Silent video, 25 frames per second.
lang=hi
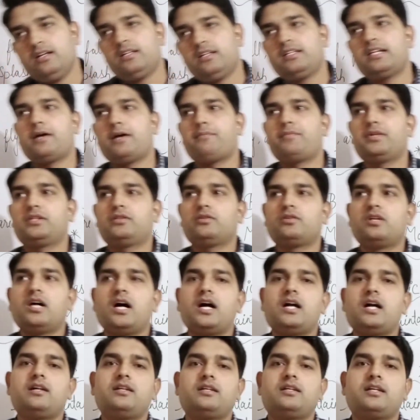यहाँ पे तो
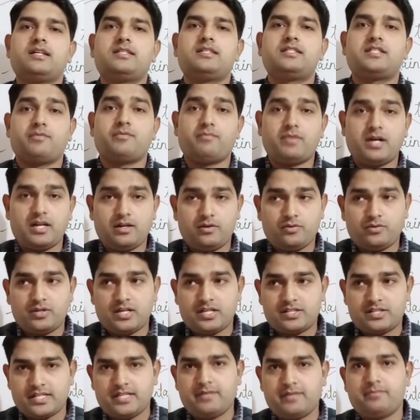गार्ड का इस्तेमाल होना
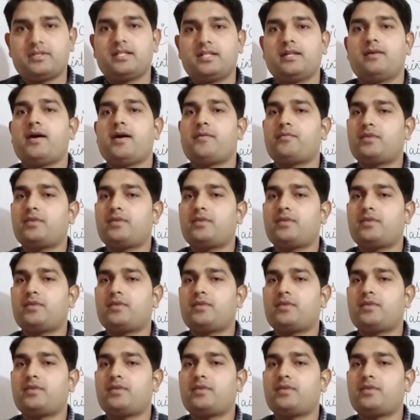चाहिए मतलब आप